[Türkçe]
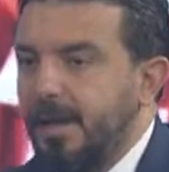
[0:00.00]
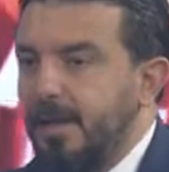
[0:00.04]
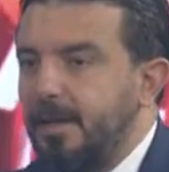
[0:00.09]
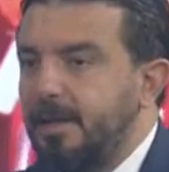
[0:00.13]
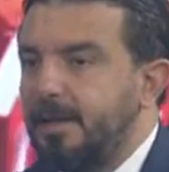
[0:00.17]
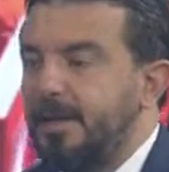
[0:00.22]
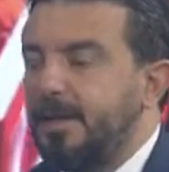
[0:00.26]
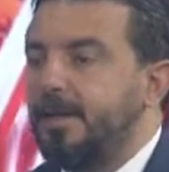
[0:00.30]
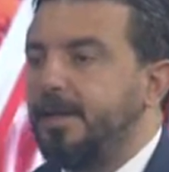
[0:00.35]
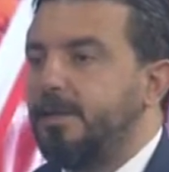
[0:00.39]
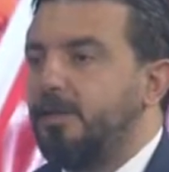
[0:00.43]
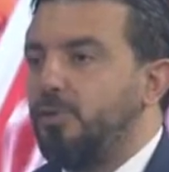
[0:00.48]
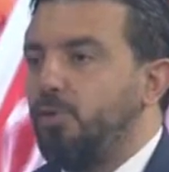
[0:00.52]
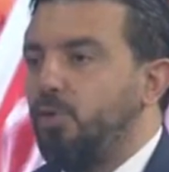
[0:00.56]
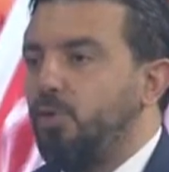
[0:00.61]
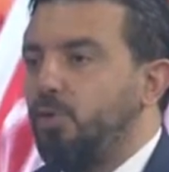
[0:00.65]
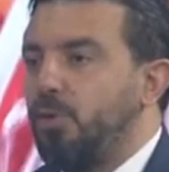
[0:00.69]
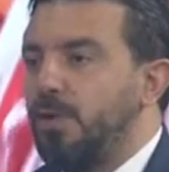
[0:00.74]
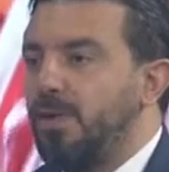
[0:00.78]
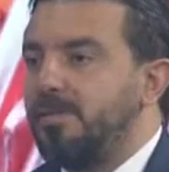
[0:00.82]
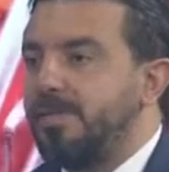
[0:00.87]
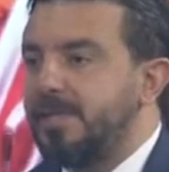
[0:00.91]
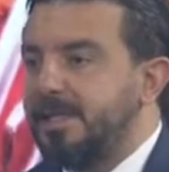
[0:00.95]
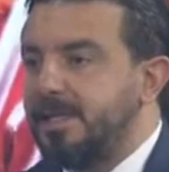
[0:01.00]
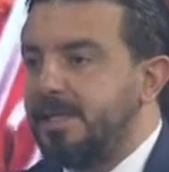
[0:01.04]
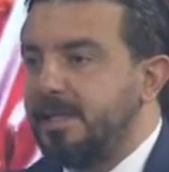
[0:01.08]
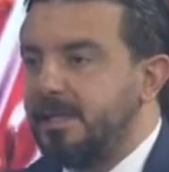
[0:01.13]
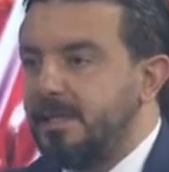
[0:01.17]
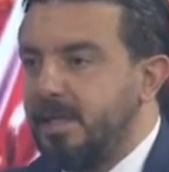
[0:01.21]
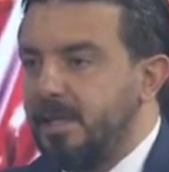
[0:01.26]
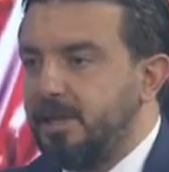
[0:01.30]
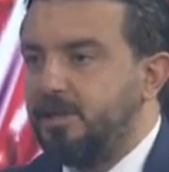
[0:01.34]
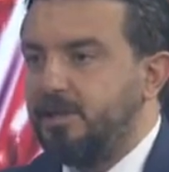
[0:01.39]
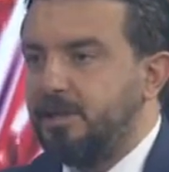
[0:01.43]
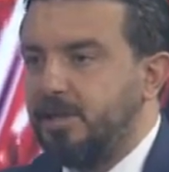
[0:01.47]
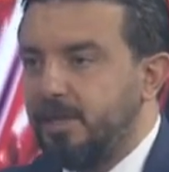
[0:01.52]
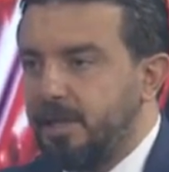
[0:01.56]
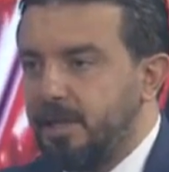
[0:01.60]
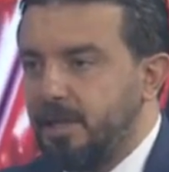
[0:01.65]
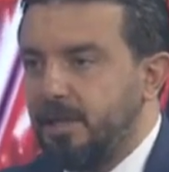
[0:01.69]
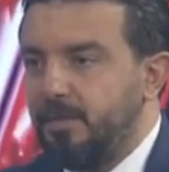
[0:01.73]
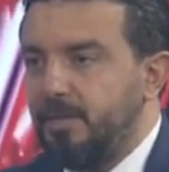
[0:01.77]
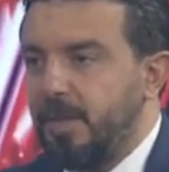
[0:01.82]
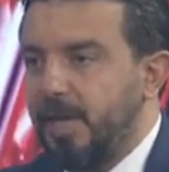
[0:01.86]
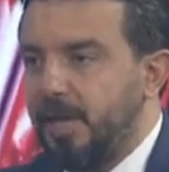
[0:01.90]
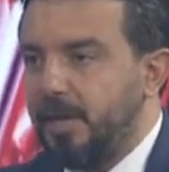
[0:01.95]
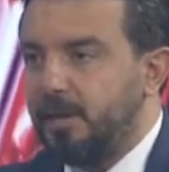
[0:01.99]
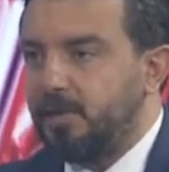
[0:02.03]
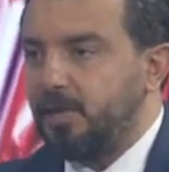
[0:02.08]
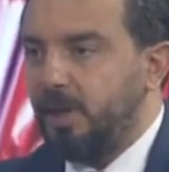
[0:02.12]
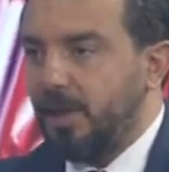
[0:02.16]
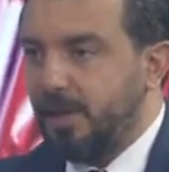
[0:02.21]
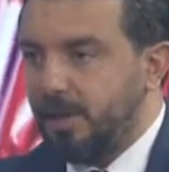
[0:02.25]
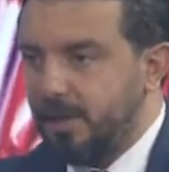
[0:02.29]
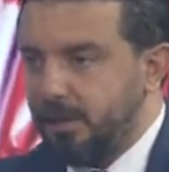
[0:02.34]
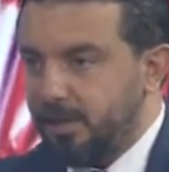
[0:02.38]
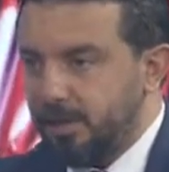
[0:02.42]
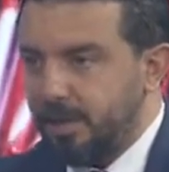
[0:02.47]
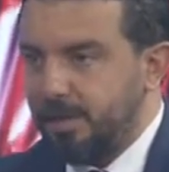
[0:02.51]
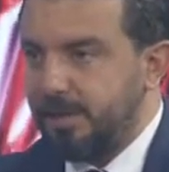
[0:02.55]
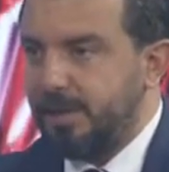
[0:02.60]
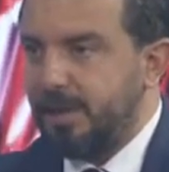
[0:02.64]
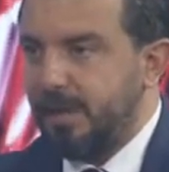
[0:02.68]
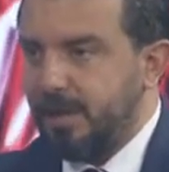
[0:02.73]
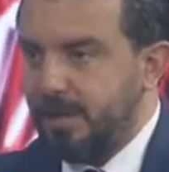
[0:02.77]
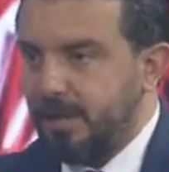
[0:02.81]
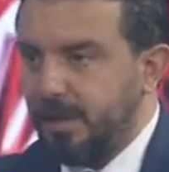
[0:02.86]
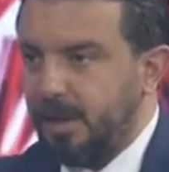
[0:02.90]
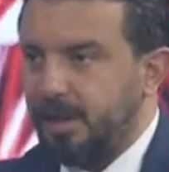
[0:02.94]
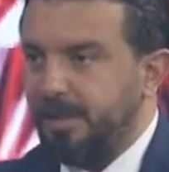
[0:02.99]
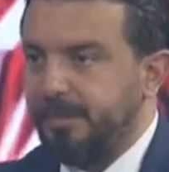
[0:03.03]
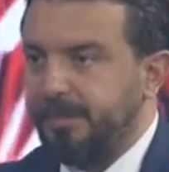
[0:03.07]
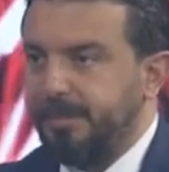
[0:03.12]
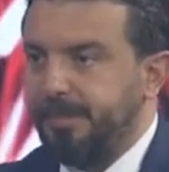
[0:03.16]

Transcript: kadar önemsizleştirilmeye çalışılsa da